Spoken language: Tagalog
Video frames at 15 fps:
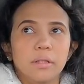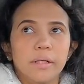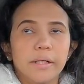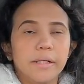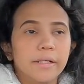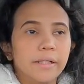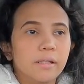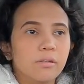
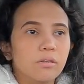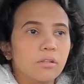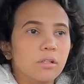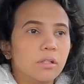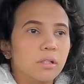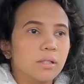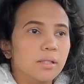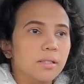Ay, nako.
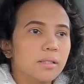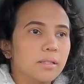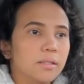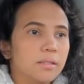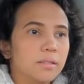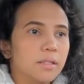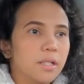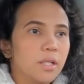
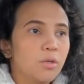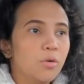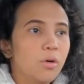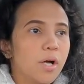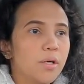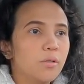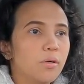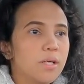Yung
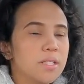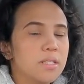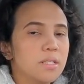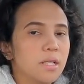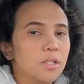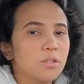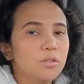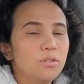ano kasi
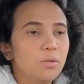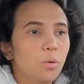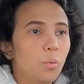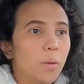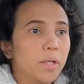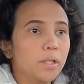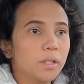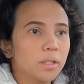ngayon,
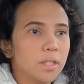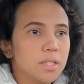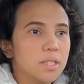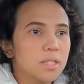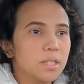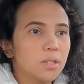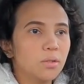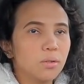weather
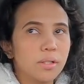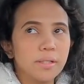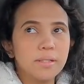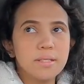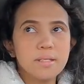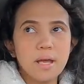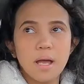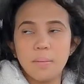kasi dito
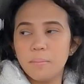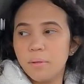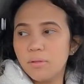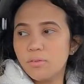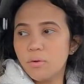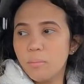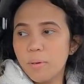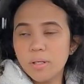ngayon sa amin,
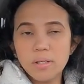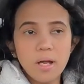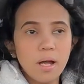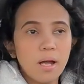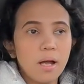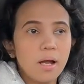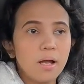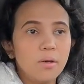sobrang
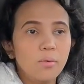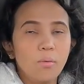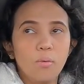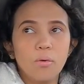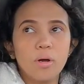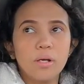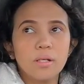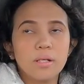
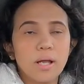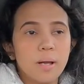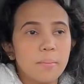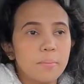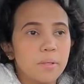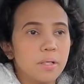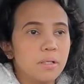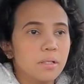nakakaloka,
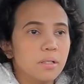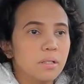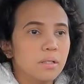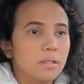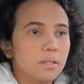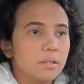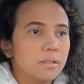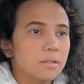grabe.
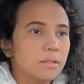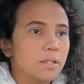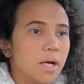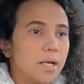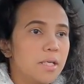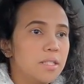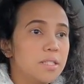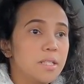
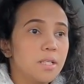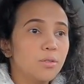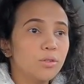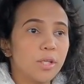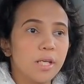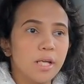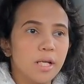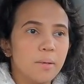Kahit
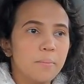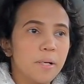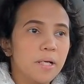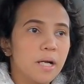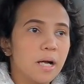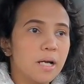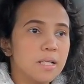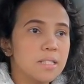sino talaga
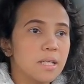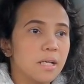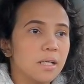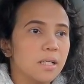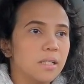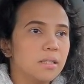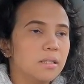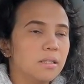
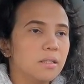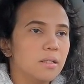magkakasakit.